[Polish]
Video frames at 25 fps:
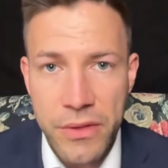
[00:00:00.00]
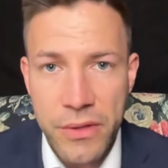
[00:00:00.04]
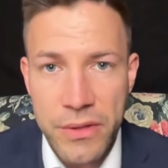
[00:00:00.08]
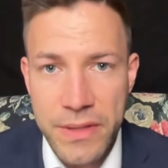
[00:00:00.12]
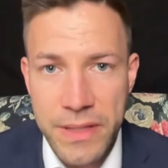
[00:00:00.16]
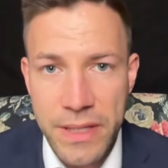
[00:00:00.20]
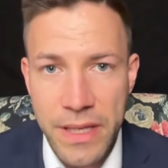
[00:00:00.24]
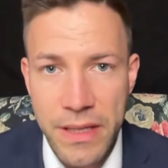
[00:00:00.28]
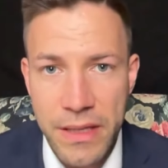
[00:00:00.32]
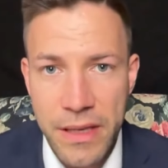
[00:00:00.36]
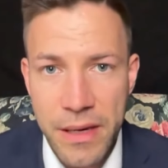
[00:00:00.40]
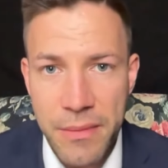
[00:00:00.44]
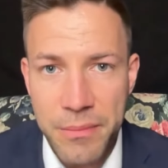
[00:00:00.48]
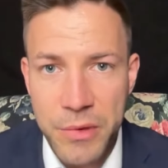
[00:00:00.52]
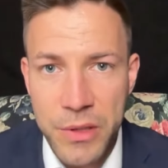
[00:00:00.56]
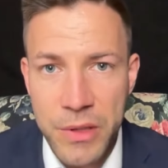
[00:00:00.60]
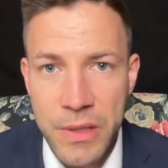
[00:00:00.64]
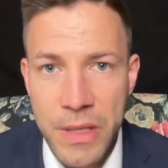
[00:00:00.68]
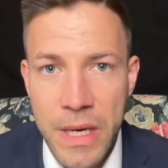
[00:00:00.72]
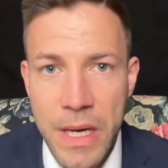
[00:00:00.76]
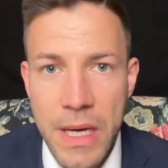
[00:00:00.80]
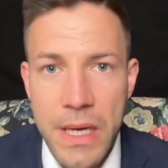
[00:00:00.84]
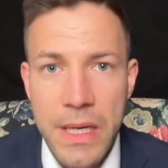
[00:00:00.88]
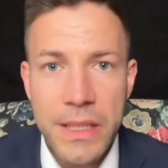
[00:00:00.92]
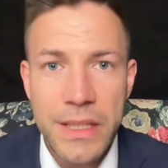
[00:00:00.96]
z
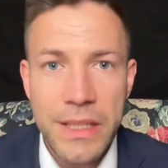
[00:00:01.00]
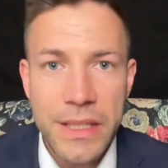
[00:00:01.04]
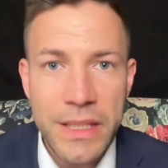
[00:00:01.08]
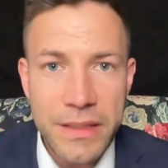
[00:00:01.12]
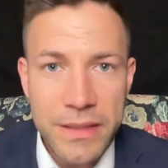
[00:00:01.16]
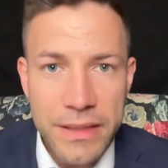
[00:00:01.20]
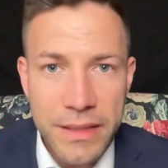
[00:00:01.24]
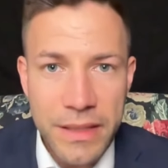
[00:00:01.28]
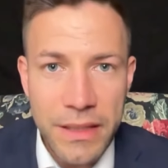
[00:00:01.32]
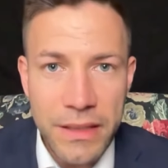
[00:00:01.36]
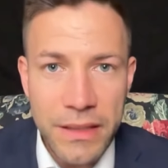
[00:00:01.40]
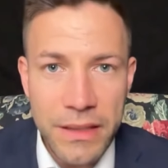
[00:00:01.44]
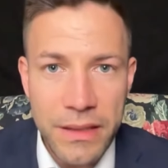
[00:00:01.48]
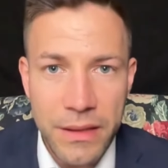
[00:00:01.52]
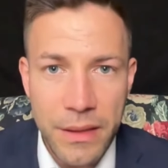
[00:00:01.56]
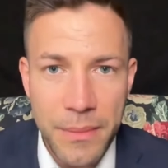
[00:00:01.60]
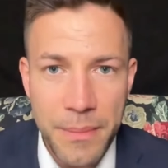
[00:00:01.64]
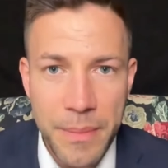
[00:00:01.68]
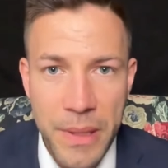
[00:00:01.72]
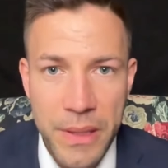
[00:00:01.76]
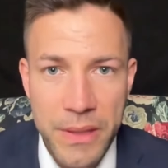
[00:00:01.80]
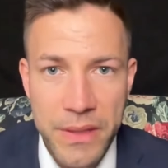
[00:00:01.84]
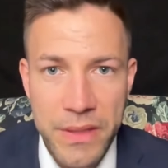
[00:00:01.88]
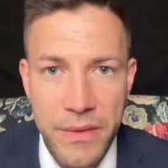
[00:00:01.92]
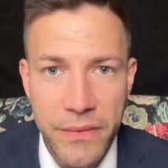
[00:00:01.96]
Rosjanami. Niestety te
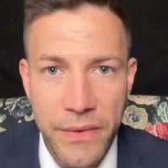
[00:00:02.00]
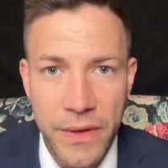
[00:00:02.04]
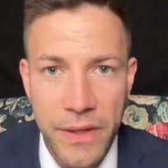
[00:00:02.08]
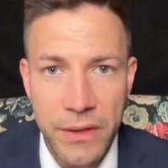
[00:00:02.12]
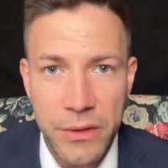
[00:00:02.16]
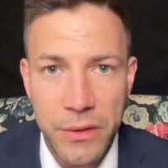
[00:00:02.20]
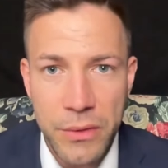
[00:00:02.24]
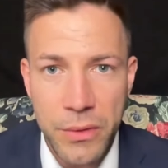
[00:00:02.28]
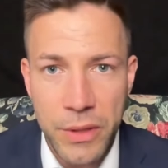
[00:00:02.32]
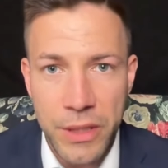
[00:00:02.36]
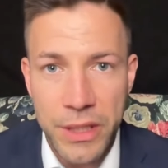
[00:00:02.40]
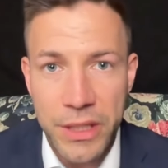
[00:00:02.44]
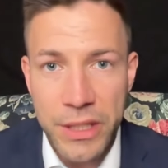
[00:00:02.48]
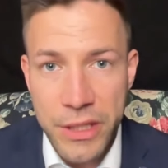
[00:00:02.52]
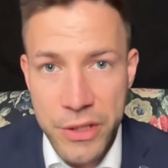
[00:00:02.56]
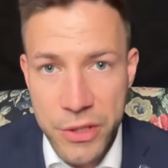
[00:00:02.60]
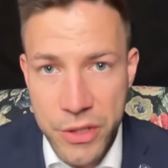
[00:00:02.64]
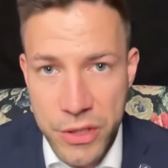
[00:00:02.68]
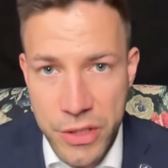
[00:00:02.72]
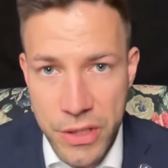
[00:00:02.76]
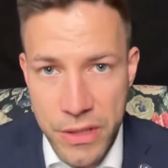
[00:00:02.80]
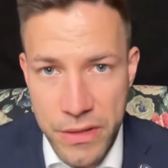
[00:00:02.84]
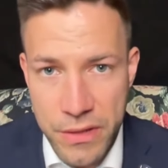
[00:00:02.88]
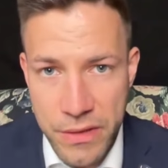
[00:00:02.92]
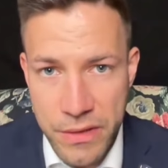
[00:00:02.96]
państwa, które
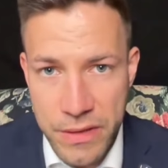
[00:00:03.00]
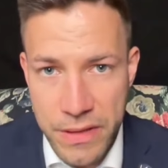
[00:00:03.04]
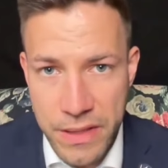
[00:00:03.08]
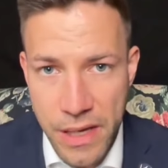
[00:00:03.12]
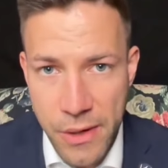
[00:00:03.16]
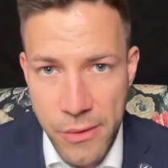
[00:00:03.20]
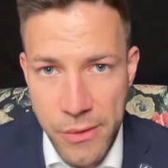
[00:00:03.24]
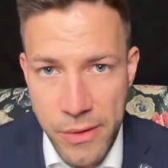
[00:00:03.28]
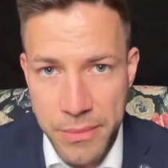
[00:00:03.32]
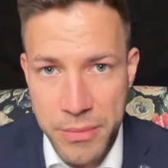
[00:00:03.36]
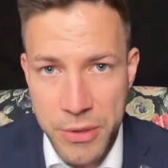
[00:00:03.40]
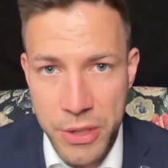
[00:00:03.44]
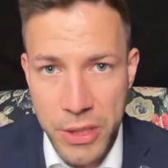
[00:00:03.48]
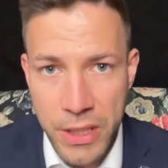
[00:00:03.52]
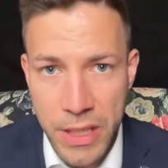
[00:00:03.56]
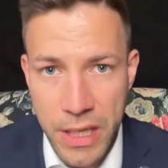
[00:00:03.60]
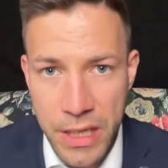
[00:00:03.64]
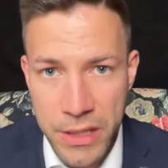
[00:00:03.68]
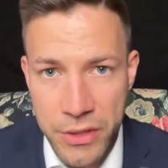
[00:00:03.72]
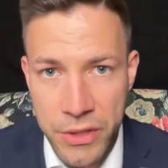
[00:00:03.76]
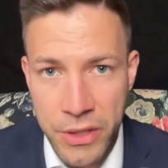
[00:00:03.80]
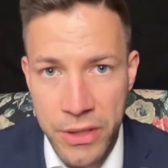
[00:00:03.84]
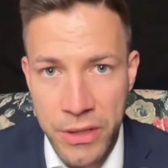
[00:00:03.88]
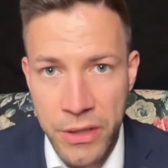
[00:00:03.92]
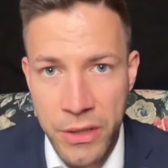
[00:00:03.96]
jeszcze zostały przy
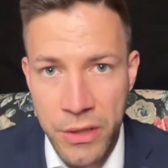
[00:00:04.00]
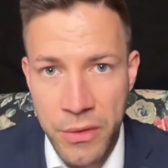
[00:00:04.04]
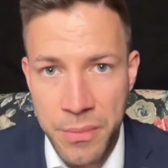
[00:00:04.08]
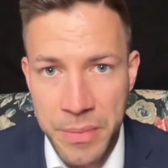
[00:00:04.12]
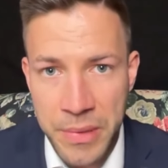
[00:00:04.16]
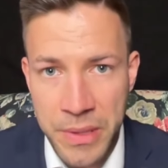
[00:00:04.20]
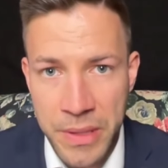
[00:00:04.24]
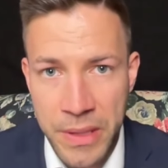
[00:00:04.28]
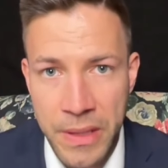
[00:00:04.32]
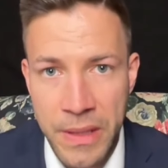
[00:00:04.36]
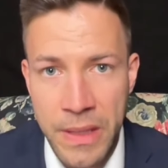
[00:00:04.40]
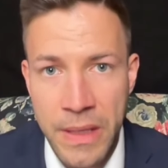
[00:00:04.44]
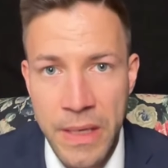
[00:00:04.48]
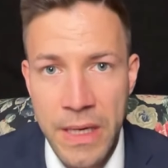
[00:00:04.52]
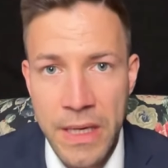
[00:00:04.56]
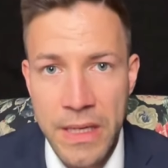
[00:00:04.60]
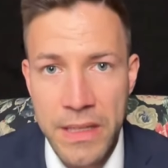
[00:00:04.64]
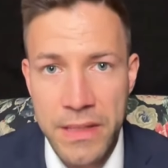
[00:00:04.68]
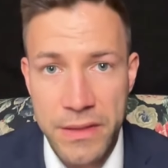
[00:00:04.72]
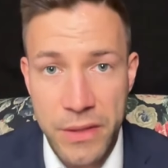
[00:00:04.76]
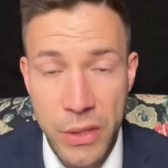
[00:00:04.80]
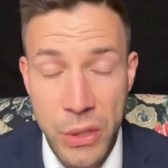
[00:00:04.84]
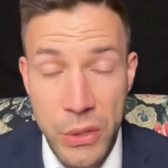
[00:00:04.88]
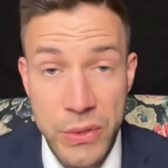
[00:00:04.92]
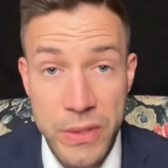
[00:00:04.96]
gazie i ropie
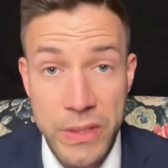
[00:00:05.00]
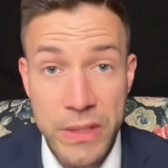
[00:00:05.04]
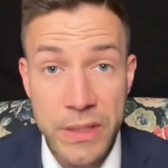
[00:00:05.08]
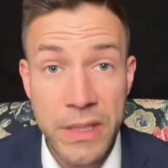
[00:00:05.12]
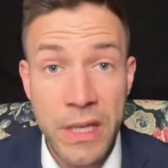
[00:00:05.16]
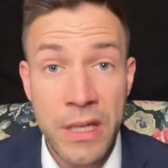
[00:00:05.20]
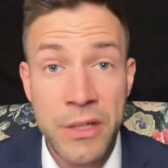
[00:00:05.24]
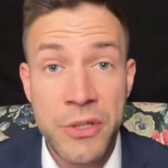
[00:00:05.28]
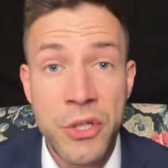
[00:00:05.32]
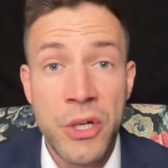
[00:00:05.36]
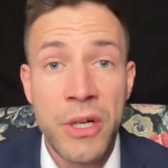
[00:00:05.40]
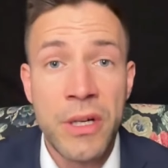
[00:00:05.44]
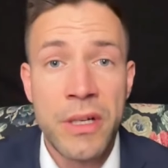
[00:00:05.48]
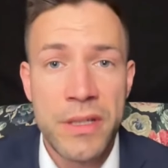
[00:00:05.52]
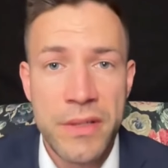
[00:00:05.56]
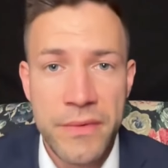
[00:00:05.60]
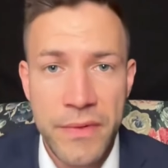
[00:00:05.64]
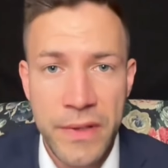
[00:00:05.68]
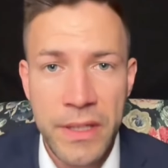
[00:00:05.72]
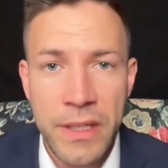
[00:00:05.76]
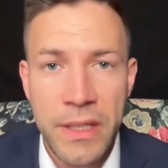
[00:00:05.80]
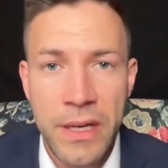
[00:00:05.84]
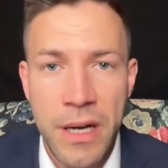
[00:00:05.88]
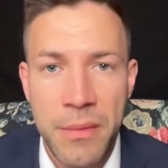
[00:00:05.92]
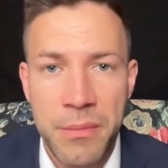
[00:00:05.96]
z Rosji na czele z
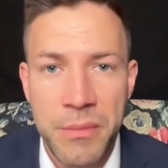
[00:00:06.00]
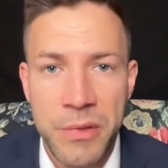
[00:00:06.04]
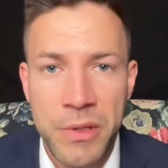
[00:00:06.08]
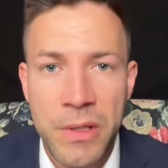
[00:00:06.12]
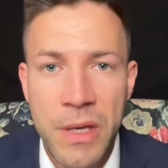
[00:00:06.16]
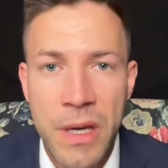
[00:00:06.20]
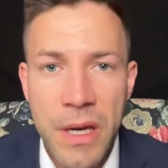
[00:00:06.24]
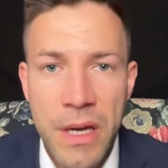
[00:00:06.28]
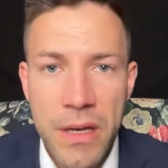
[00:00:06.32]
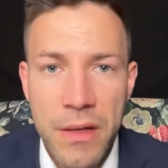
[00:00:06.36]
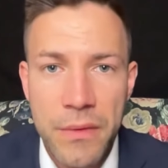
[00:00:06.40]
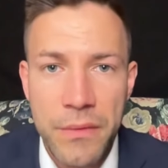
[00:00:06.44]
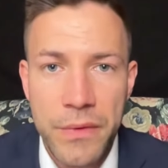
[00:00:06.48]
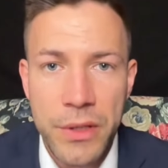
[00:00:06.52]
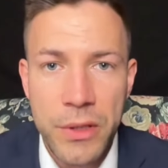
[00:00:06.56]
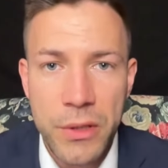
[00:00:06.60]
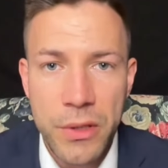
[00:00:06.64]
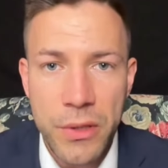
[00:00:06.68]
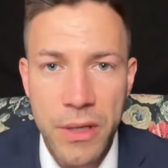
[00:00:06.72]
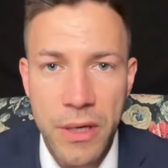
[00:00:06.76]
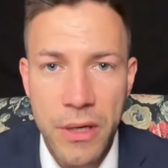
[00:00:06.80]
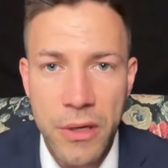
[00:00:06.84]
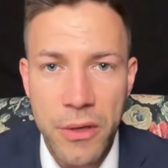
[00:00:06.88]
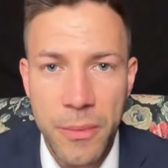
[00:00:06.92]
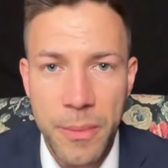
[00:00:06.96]
Węgrami
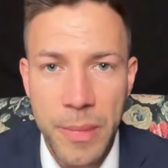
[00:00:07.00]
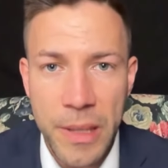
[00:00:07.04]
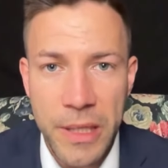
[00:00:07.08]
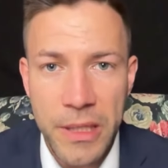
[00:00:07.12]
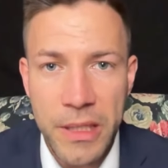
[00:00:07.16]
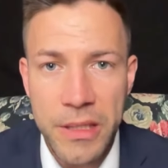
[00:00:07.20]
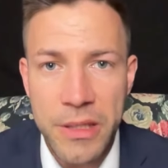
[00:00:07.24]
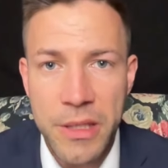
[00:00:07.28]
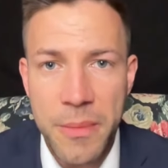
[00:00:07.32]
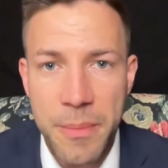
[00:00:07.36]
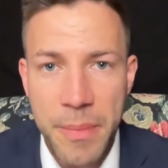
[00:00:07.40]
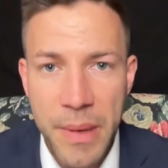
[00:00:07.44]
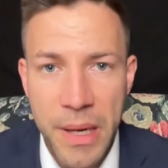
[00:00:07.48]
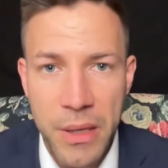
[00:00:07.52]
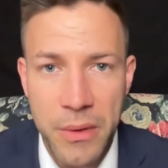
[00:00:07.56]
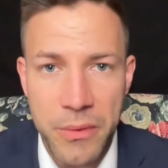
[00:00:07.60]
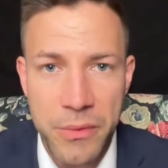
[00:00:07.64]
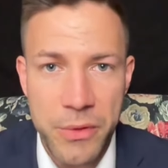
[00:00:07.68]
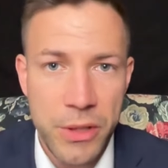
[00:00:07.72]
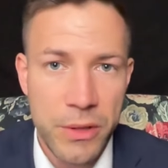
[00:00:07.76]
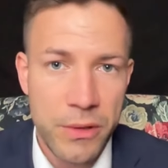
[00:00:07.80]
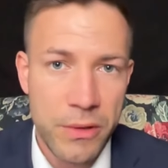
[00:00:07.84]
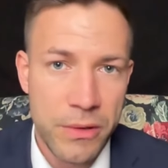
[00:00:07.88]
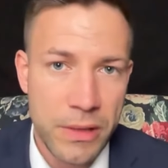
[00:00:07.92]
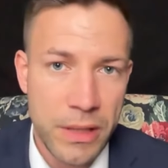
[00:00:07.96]
Wiktora Orbana, nie palą
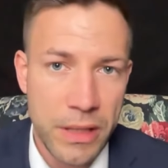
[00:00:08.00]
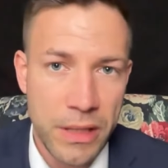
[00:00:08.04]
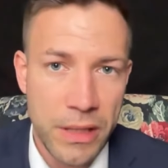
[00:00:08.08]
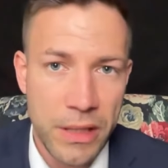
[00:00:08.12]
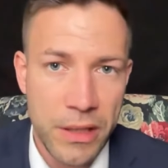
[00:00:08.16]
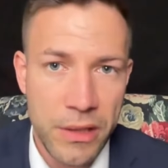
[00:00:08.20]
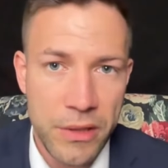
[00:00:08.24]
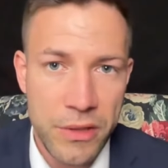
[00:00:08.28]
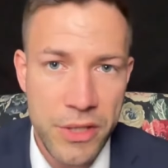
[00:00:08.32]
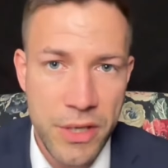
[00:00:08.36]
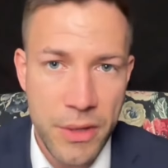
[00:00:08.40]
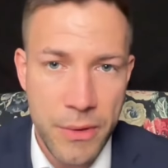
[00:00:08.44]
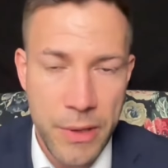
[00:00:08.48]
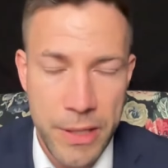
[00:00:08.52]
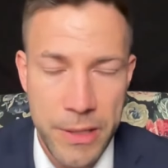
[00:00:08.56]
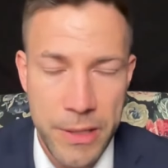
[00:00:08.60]
się do takiego